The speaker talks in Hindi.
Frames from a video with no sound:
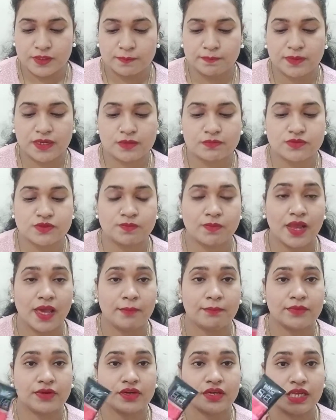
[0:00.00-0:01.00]
ब्लम्स
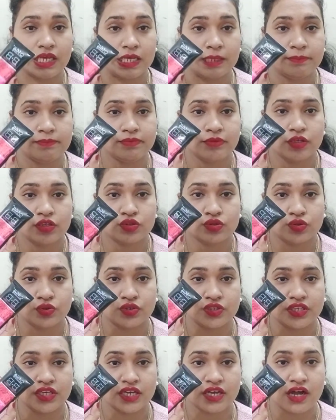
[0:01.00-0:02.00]
ब्लैम क्रीम
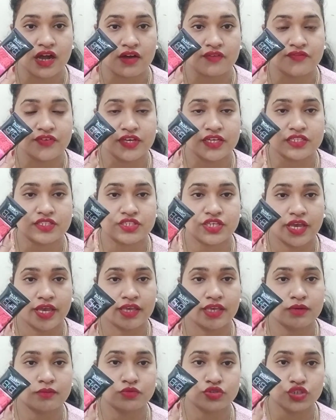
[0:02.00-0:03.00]
तो ये काफ़ी अच्छा
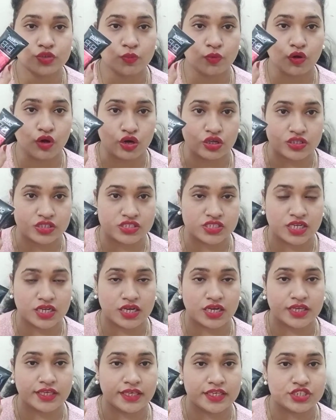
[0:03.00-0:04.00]
है ये मुझे बहुत अच्छा
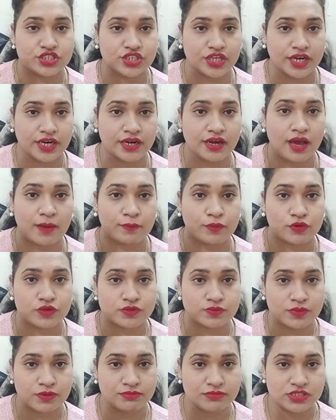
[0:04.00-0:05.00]
लगा ये शेड आपको
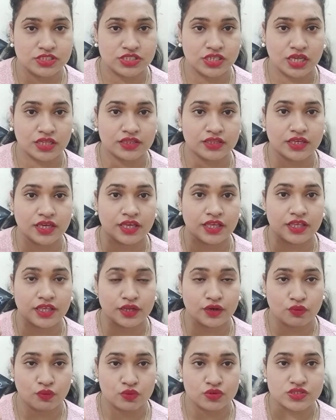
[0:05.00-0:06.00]
इसमें मिल जाते हैं ये
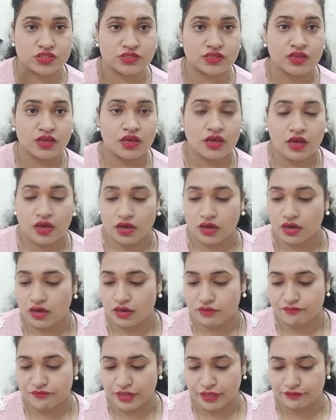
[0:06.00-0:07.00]
रोज़
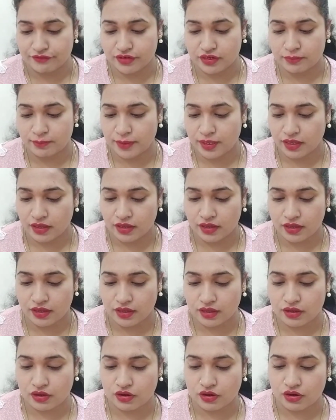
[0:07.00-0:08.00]
फ्लेवर में है
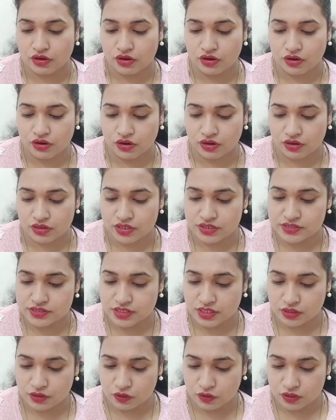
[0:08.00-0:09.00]
और
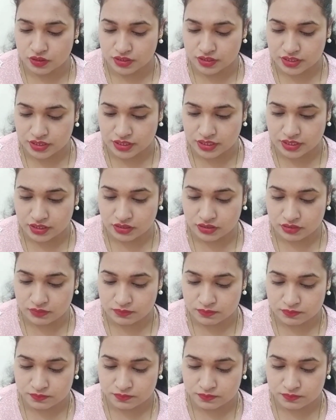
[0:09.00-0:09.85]
इसकी क्वांटिटी